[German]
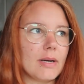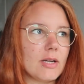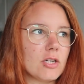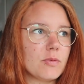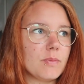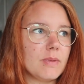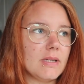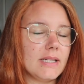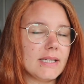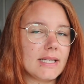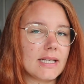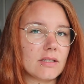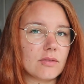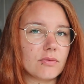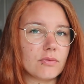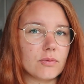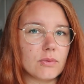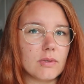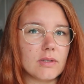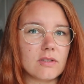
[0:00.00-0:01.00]
Beispiel, ich hatte
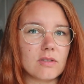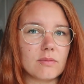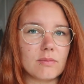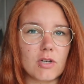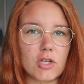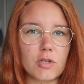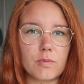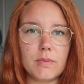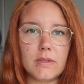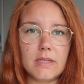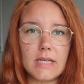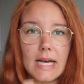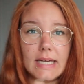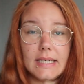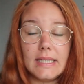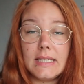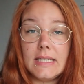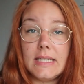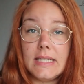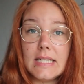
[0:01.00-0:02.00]
früher zum Beispiel
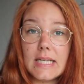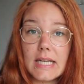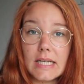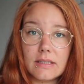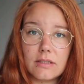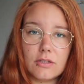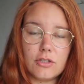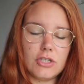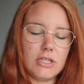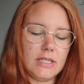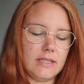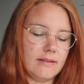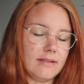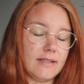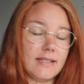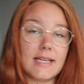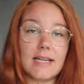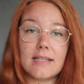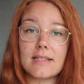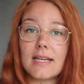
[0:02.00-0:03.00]
eine lilane Jeans,
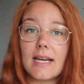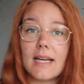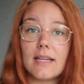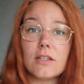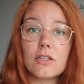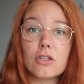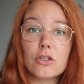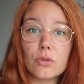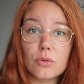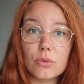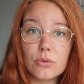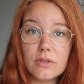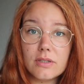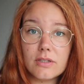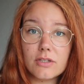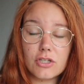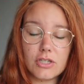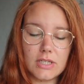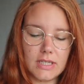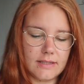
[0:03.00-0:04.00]
ich hatte eine
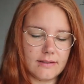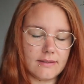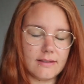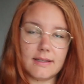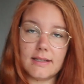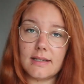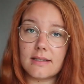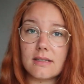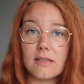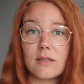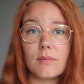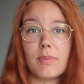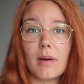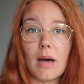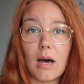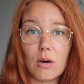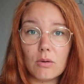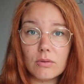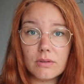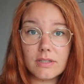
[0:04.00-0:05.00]
grüne Jeans, ich hatte eine
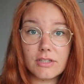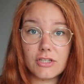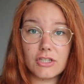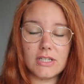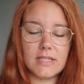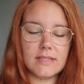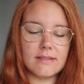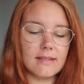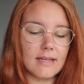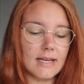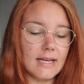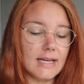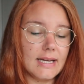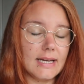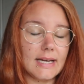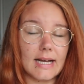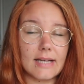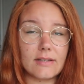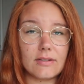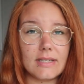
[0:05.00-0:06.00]
braune Jeans,
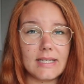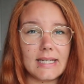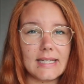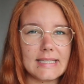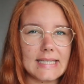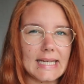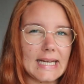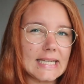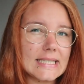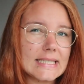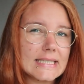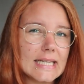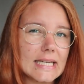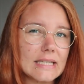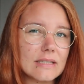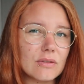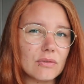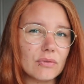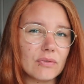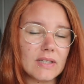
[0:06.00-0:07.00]
also ich hatte ganz,
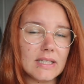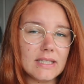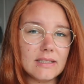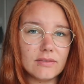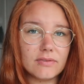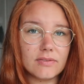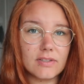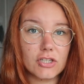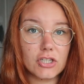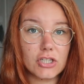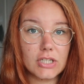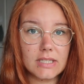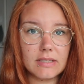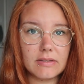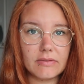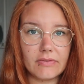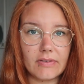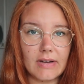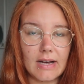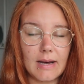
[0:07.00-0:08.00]
ganz viele
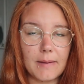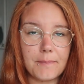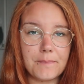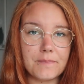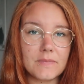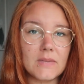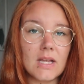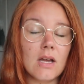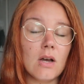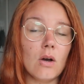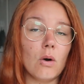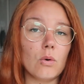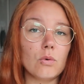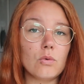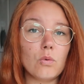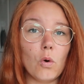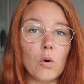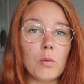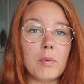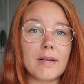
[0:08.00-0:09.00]
verschiedene Farben
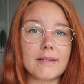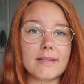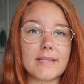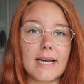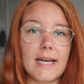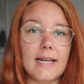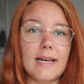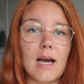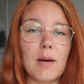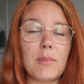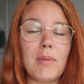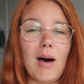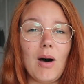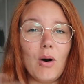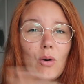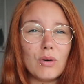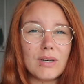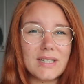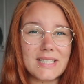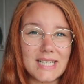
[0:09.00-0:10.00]
und Oberteile, aber
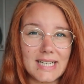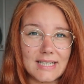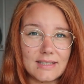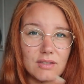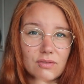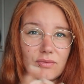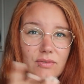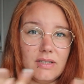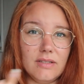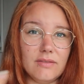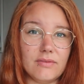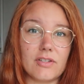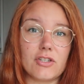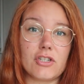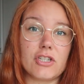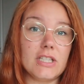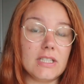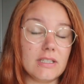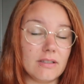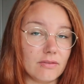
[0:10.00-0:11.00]
auch in ganz vielen
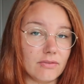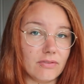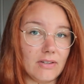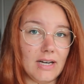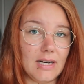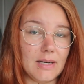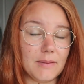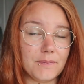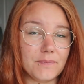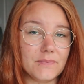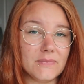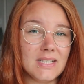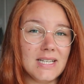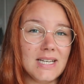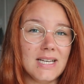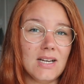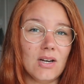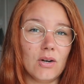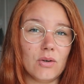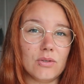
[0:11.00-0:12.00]
verschiedenen Farben.
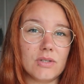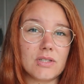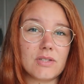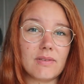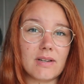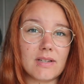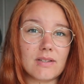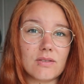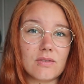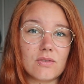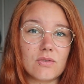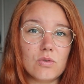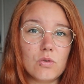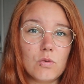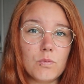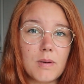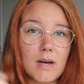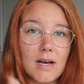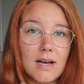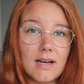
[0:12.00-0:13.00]
Und es war
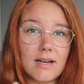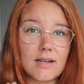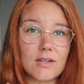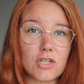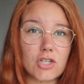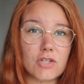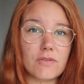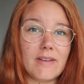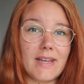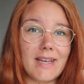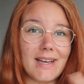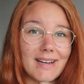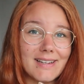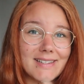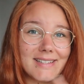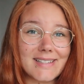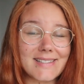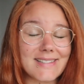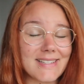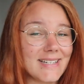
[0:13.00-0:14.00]
super schwer,
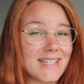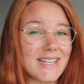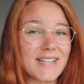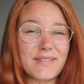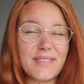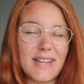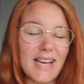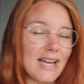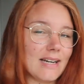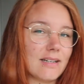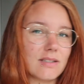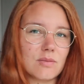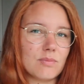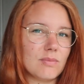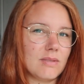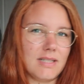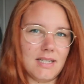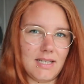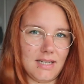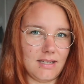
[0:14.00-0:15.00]
das halt irgendwie alles
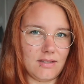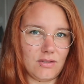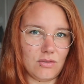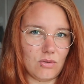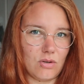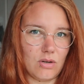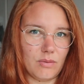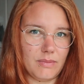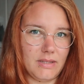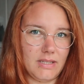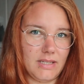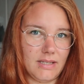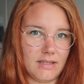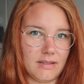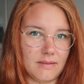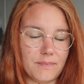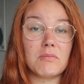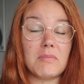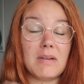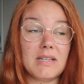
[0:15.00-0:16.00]
miteinander zu
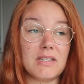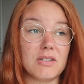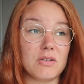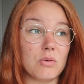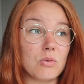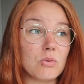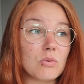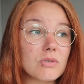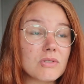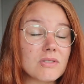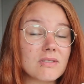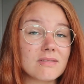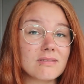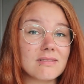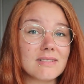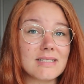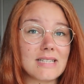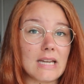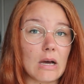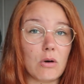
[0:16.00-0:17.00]
kombinieren. Manche
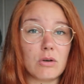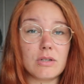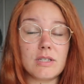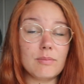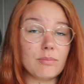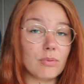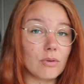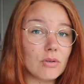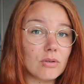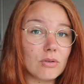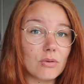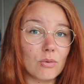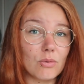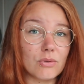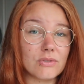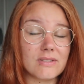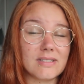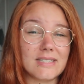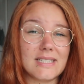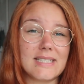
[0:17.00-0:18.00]
Hosen, auch die bunten
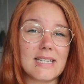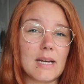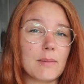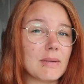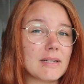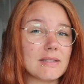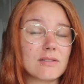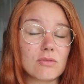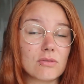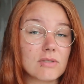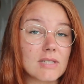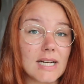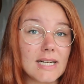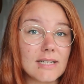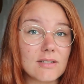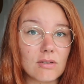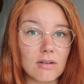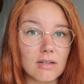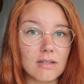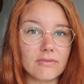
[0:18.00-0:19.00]
Hosen, die ich damals
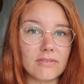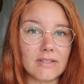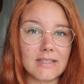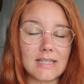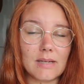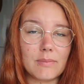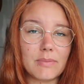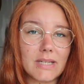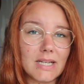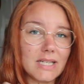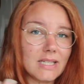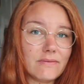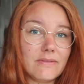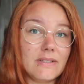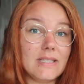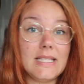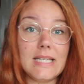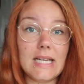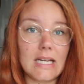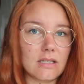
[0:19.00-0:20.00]
total toll fand, habe ich halt
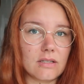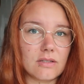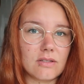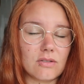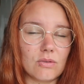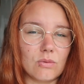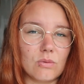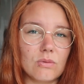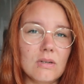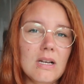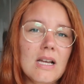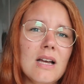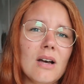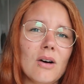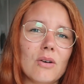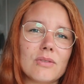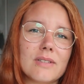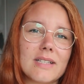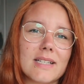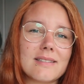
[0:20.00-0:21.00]
irgendwie nie angezogen.
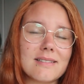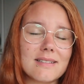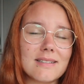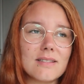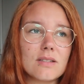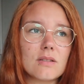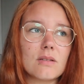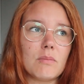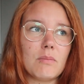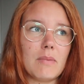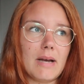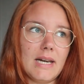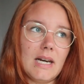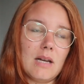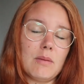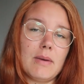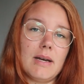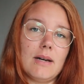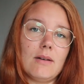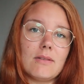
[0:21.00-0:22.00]
Und das ist
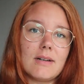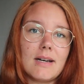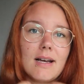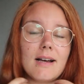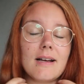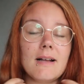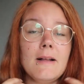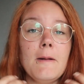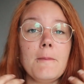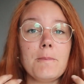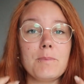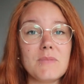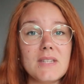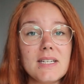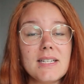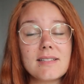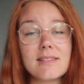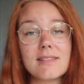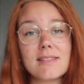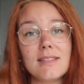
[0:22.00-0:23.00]
meiner Meinung nach
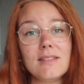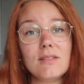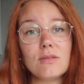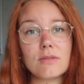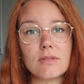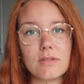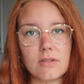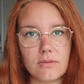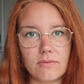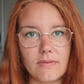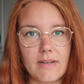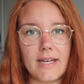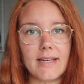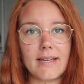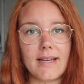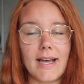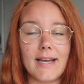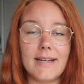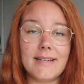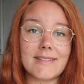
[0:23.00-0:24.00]
nicht Sinn und
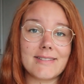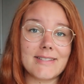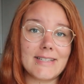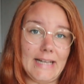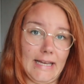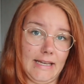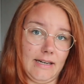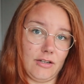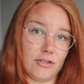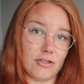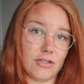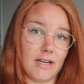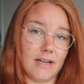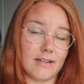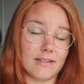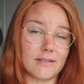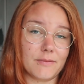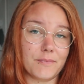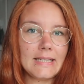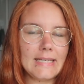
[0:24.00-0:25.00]
Zweck eines
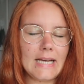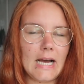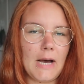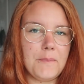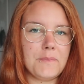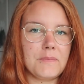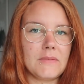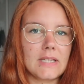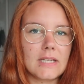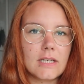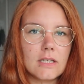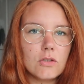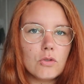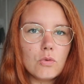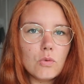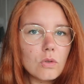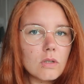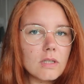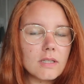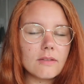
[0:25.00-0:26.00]
Kleiderschranks. Ja,
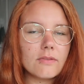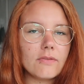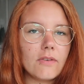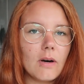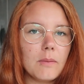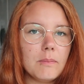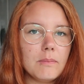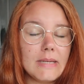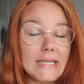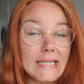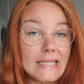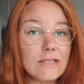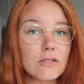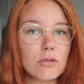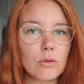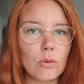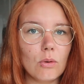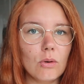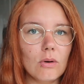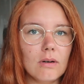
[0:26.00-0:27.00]
genug vom
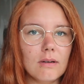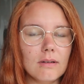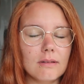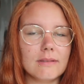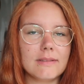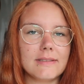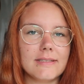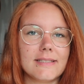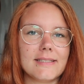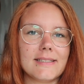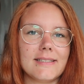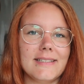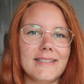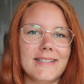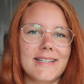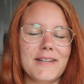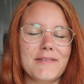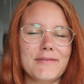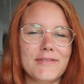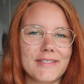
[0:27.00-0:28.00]
Intro und
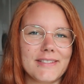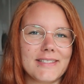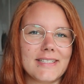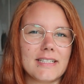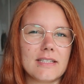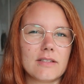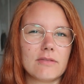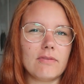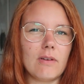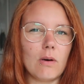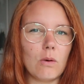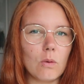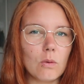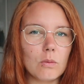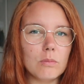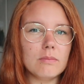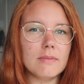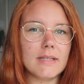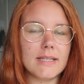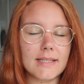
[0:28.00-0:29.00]
äh, ihr wisst jetzt,
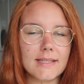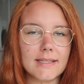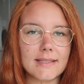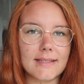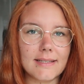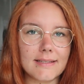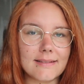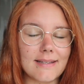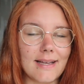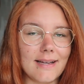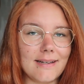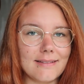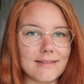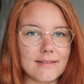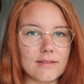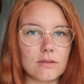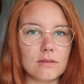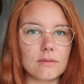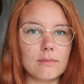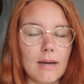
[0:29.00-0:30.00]
warum ich das
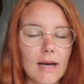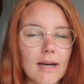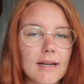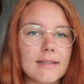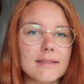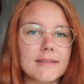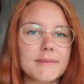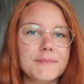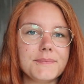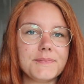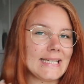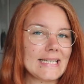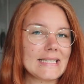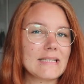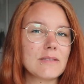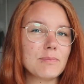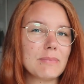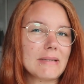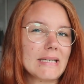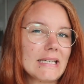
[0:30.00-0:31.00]
alles so mache.
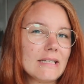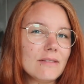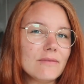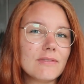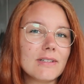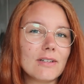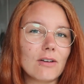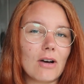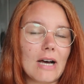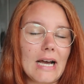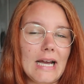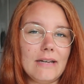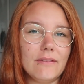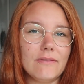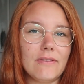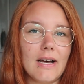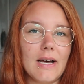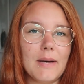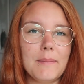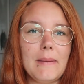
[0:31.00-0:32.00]
Jetzt beginnen wir doch
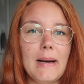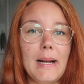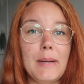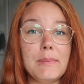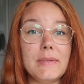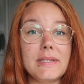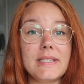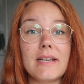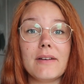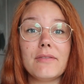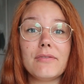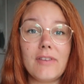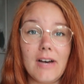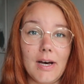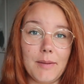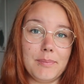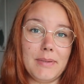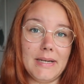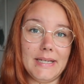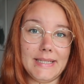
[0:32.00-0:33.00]
einfach mal mit der
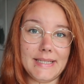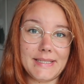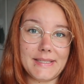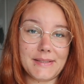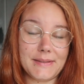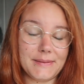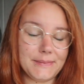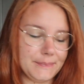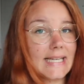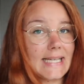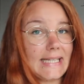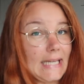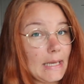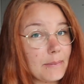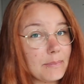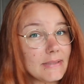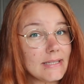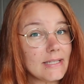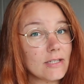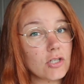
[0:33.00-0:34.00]
Farbpalette. Ich
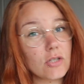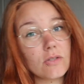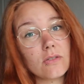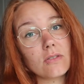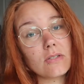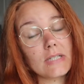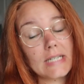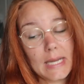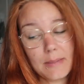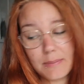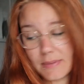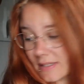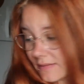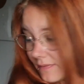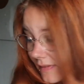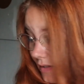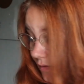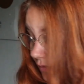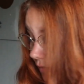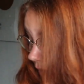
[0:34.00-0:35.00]
habe mir hier schon so ein klein
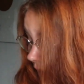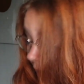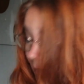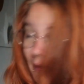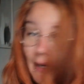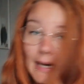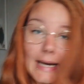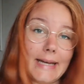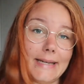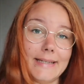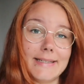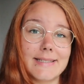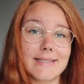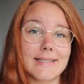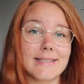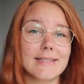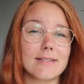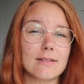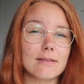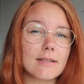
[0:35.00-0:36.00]
bisschen was
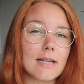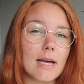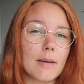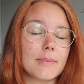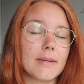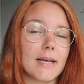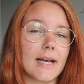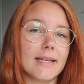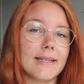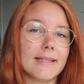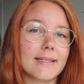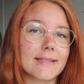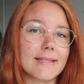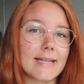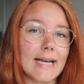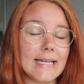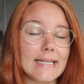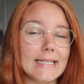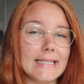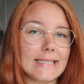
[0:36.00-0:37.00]
vorbereitet und habe hier einige
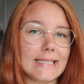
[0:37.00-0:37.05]
Teile